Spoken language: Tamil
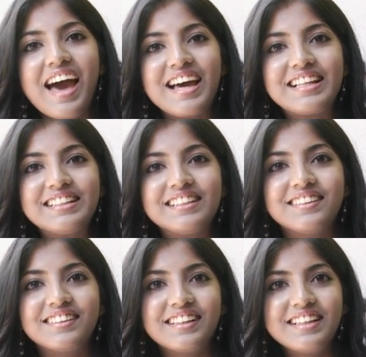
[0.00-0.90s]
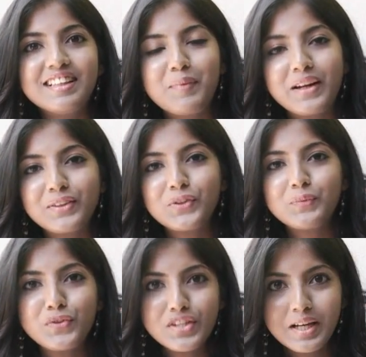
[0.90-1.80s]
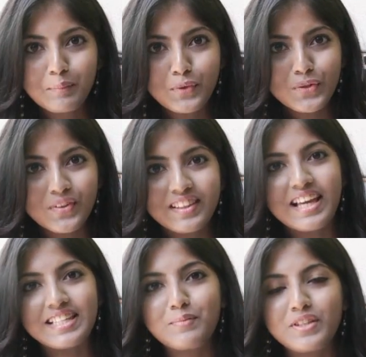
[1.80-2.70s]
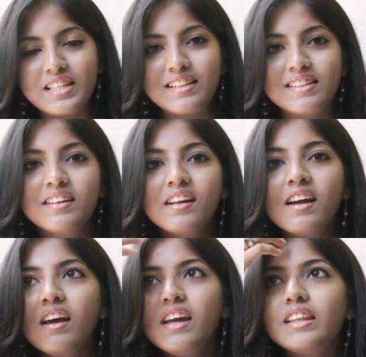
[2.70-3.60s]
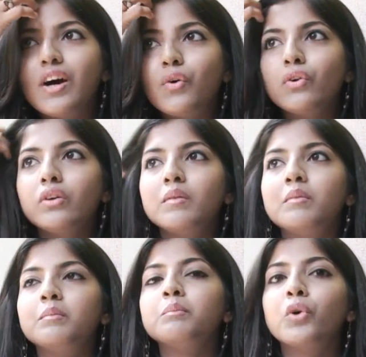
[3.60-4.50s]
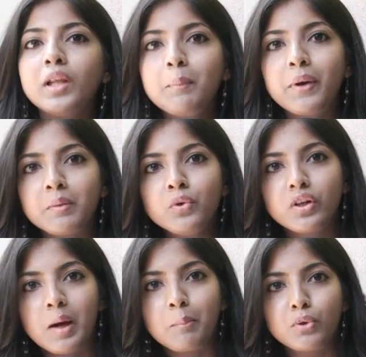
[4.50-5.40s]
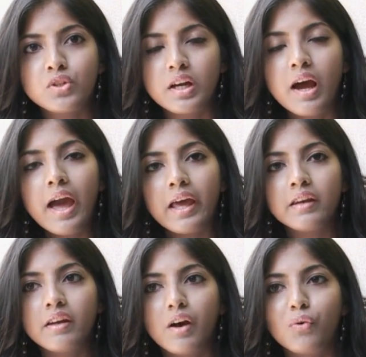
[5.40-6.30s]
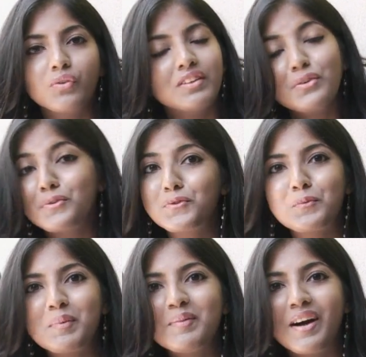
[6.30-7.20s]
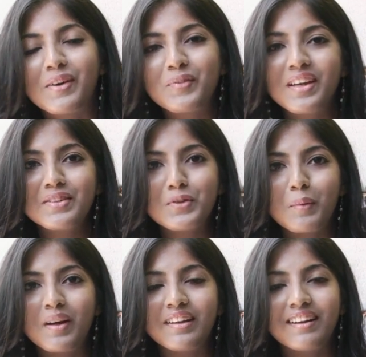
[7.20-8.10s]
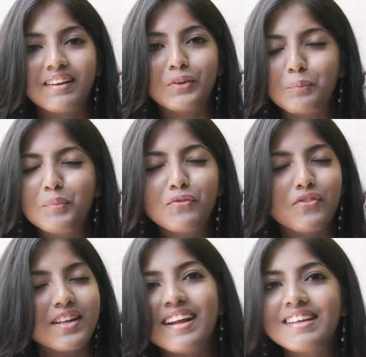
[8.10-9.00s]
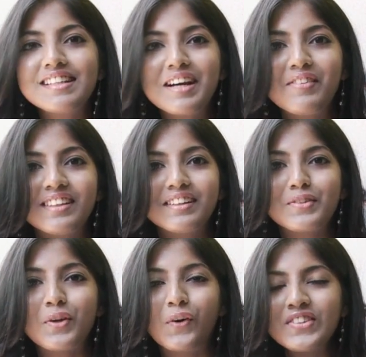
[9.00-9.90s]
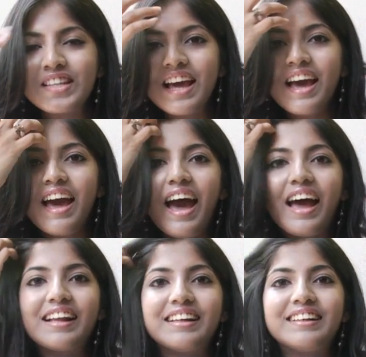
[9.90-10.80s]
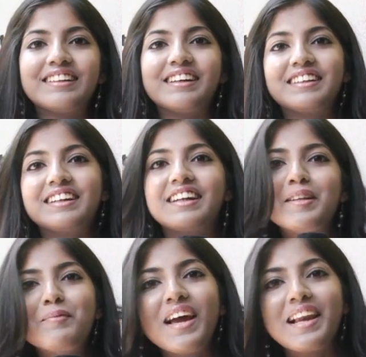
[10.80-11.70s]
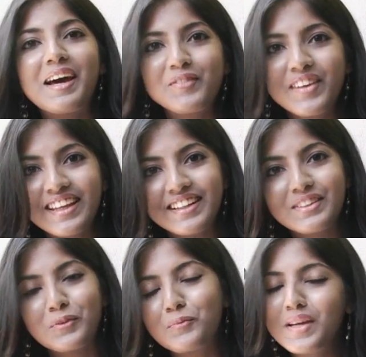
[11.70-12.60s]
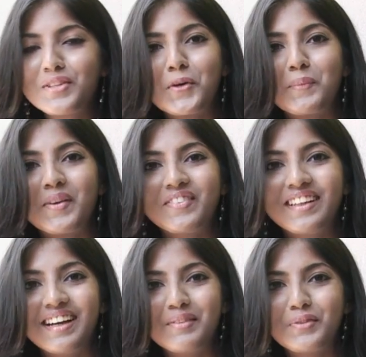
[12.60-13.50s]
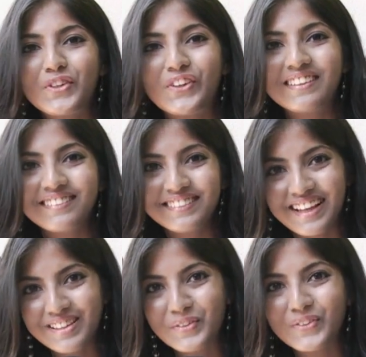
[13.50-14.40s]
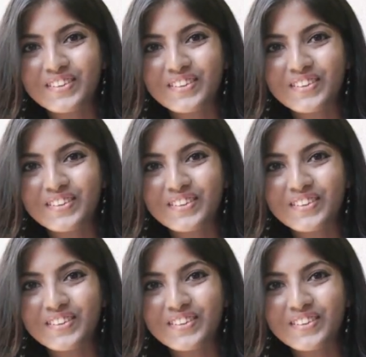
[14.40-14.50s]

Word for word: அண்ட் uh, இந்த படத்தோட மியூசிக் கம்போசர் வந்து எஸ் என் பிரசாத் சார் இது அவங்களோட முதல் படம் ஒரு கம்போசராக அண்ட் அவங்க வந்து ஒரு சூப்பர் அருமையான ஜாப் பண்ணியிருக்காங்க ரொம்ப ஃபென்டாஸ்டிக்காக வந்திருக்கு சாங்ஸ் அண்ட் கண்டிப்பாக எல்லாருமே கேட்டு போயிட்டு ரொம்ப என்ஜாய் பண்ணுவீங்க ஐம் ஷுர் தேங்க்யூ